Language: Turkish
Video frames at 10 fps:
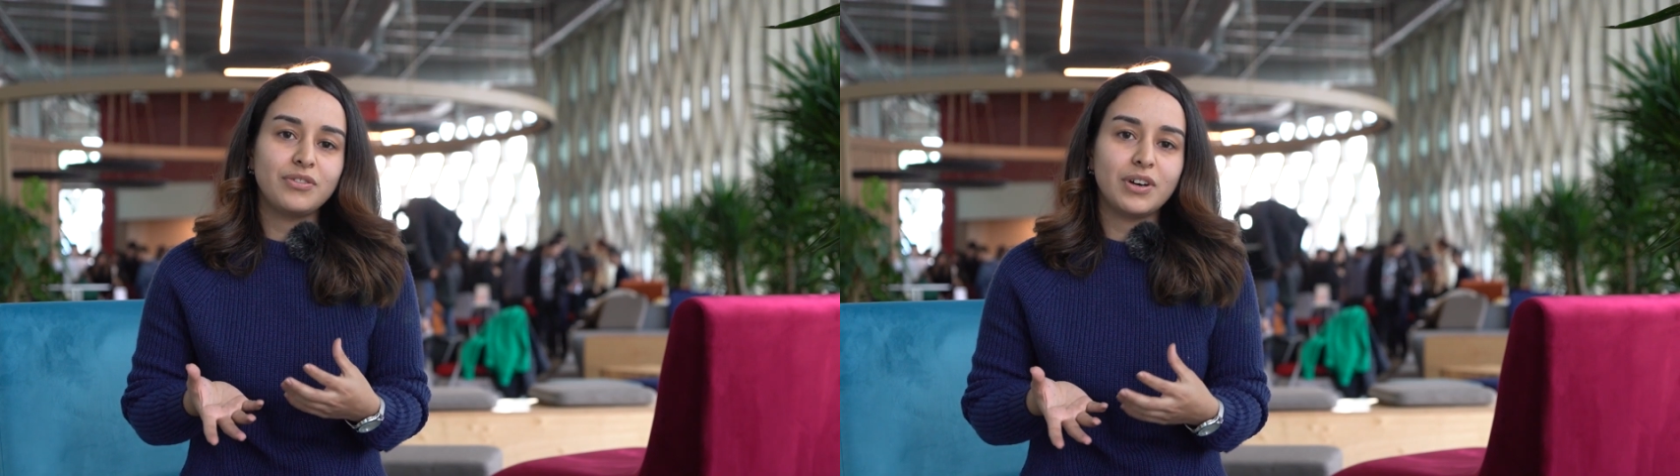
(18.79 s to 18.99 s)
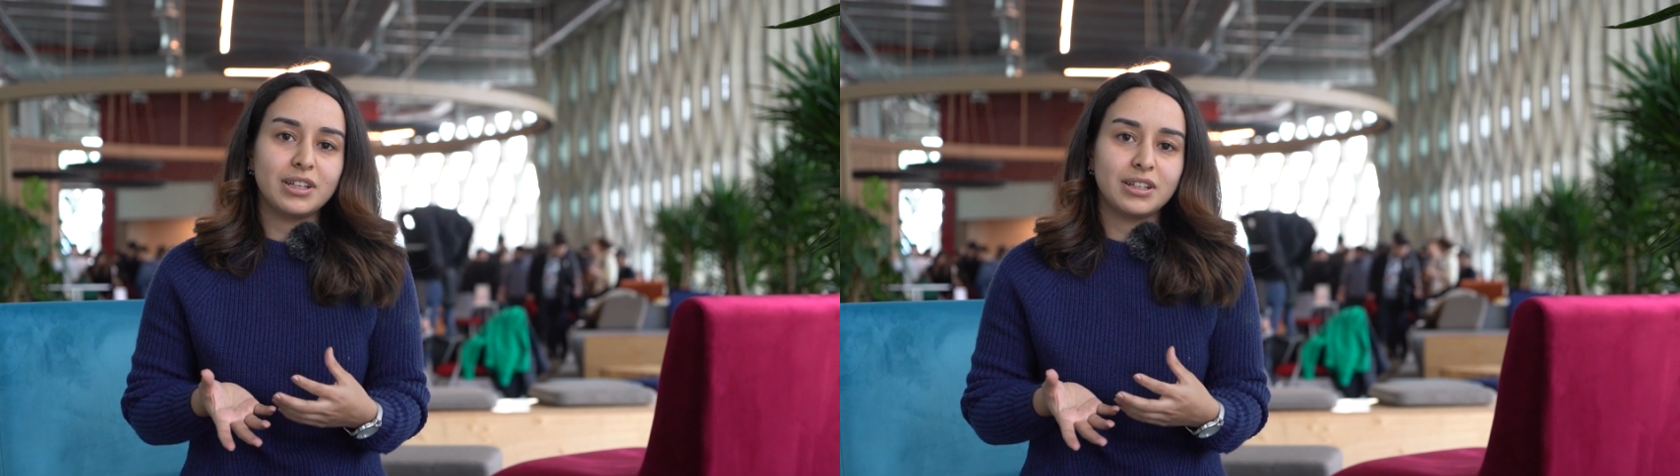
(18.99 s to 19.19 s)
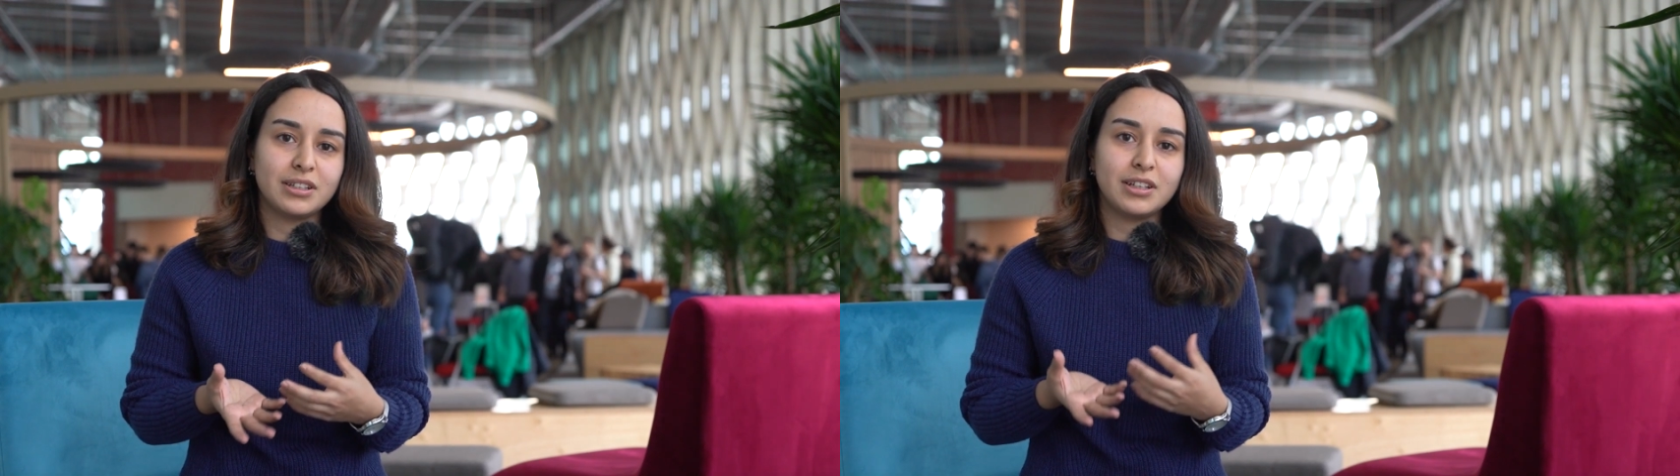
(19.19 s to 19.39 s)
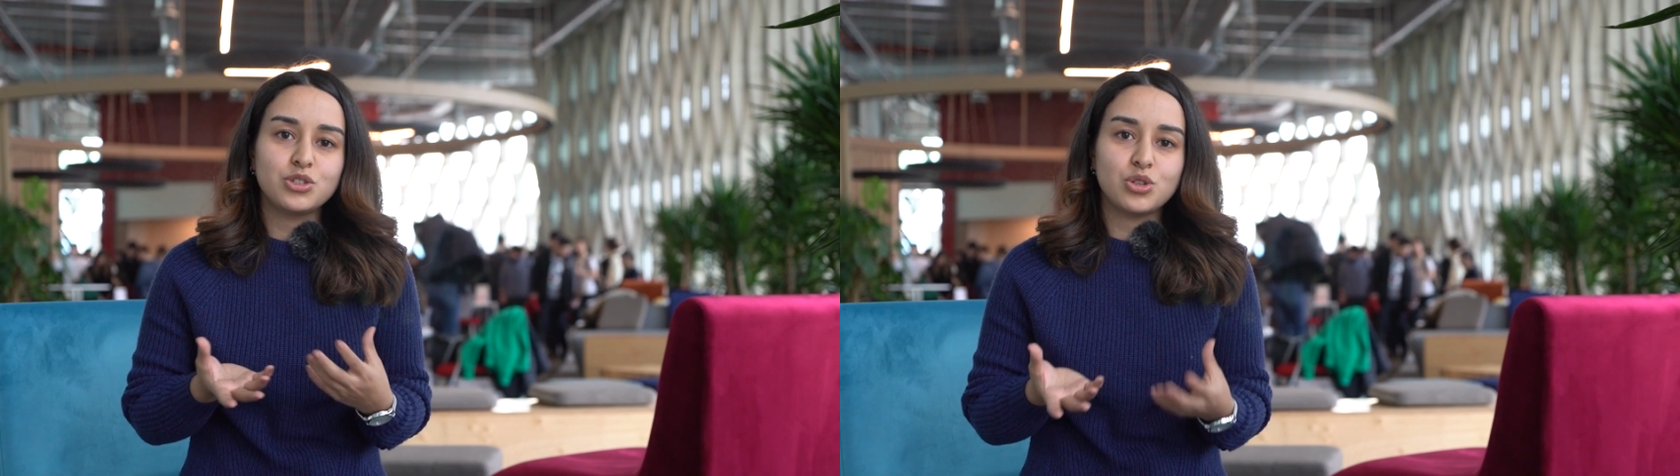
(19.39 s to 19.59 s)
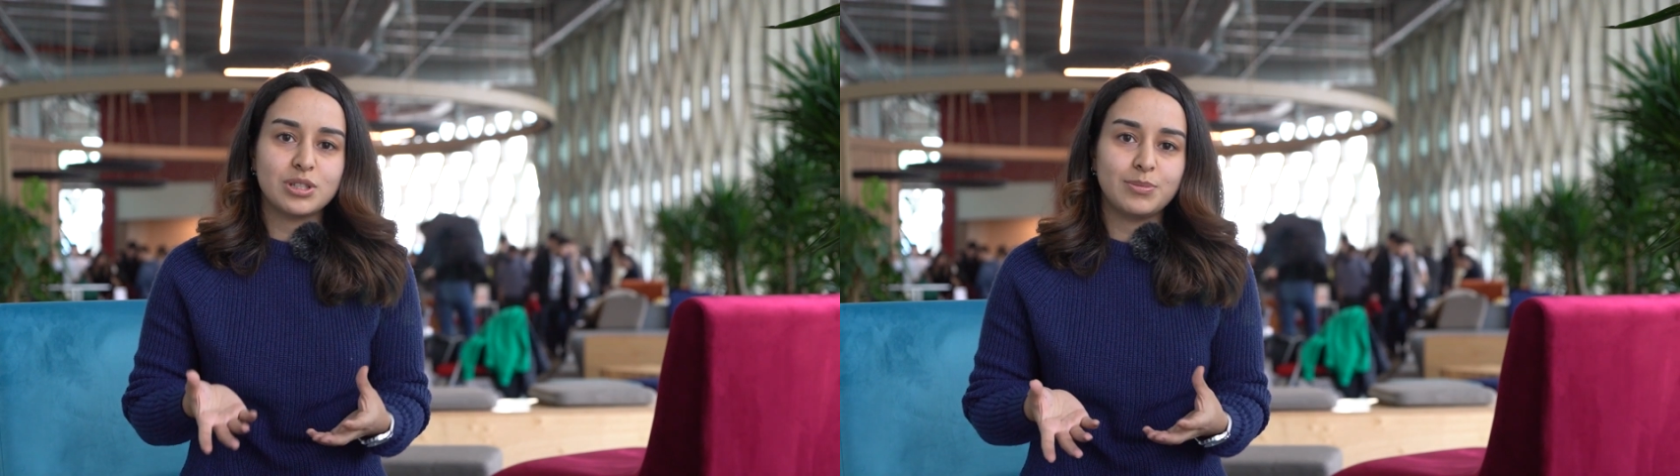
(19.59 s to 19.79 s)
faydalanarak
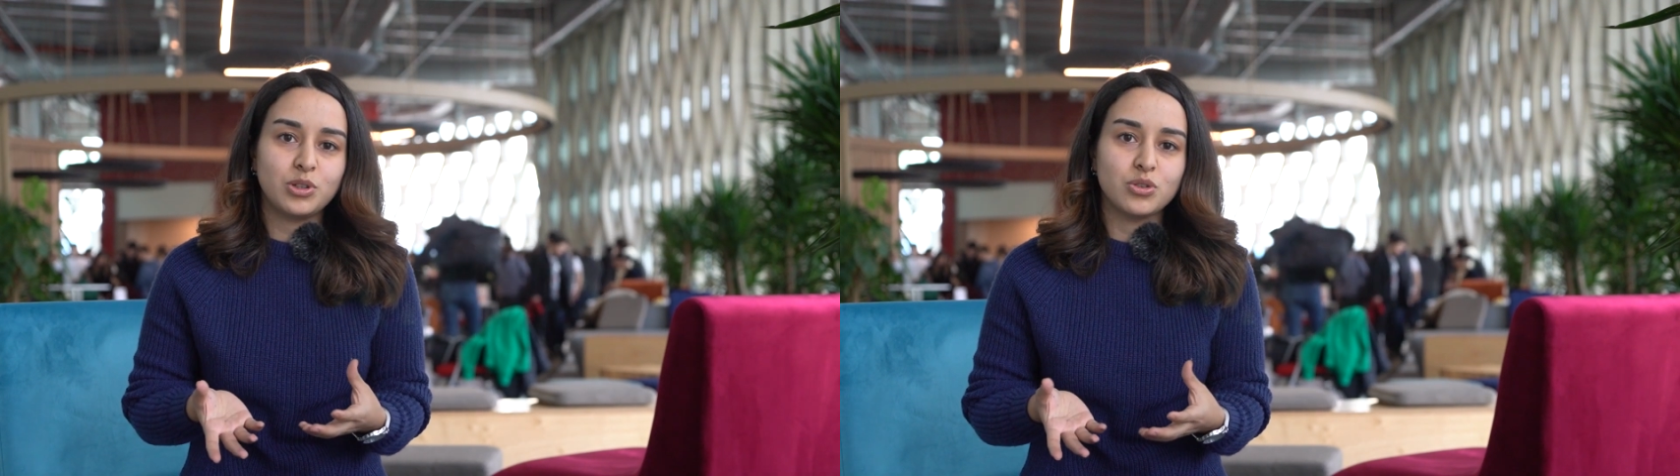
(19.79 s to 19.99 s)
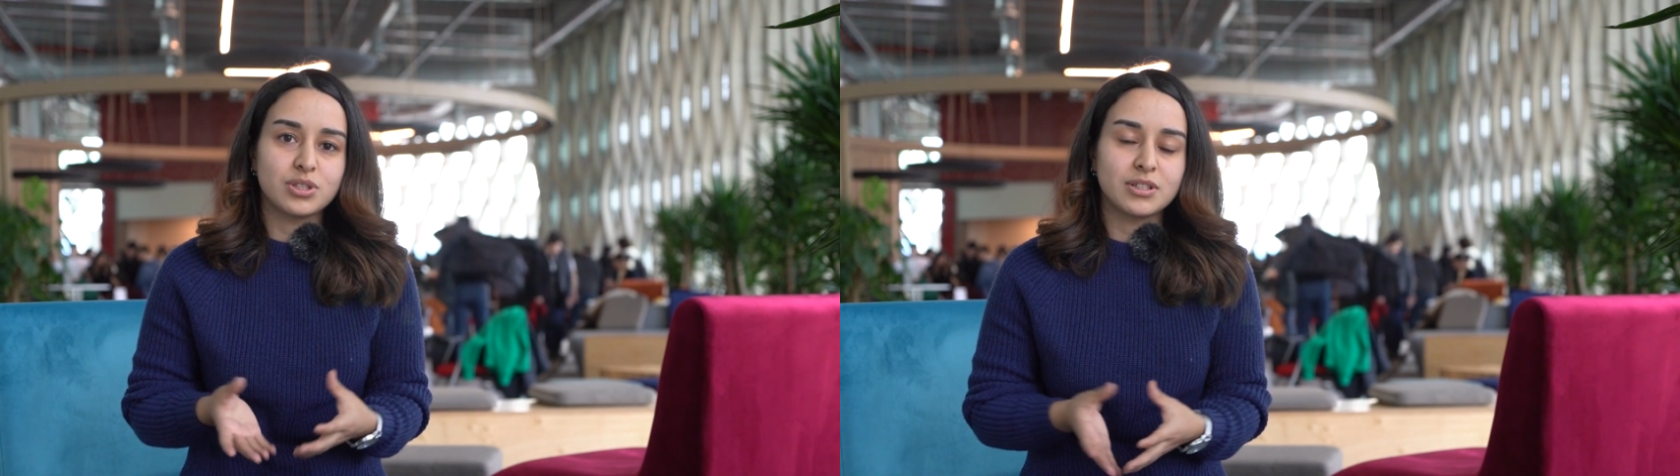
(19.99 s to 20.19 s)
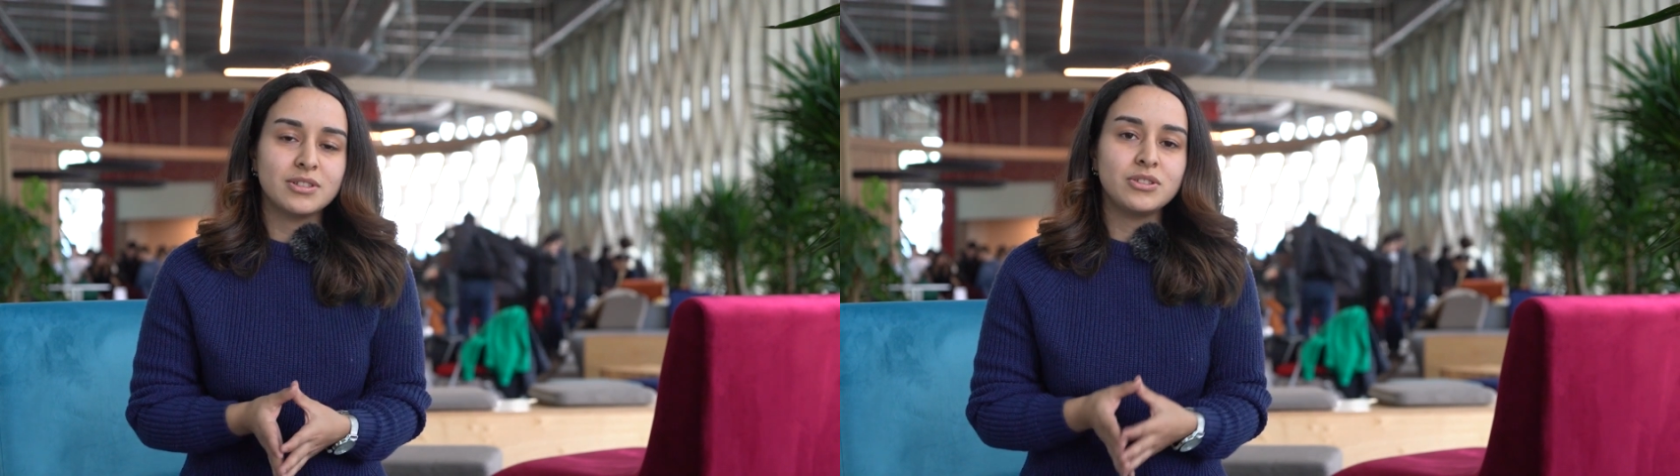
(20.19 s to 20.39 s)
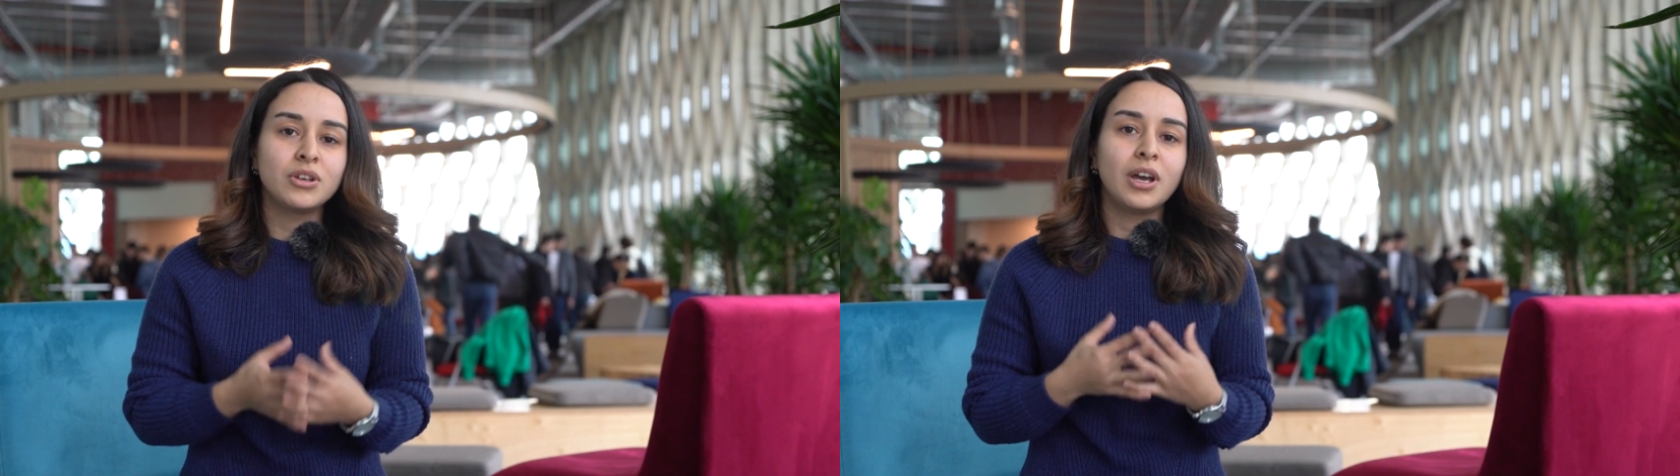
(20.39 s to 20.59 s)
çözebiliyorsunuz.